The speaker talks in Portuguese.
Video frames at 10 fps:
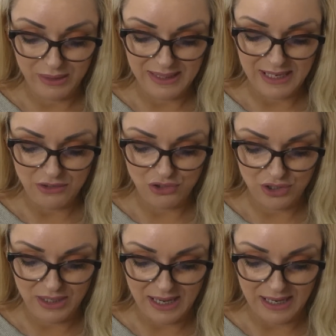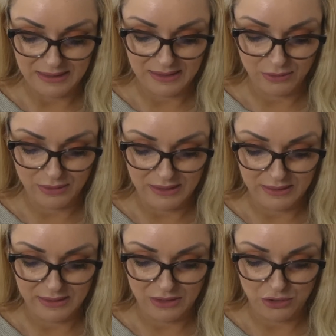entendi a razão
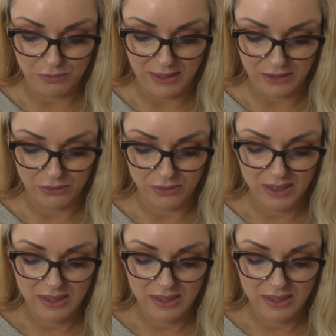desse sentimento.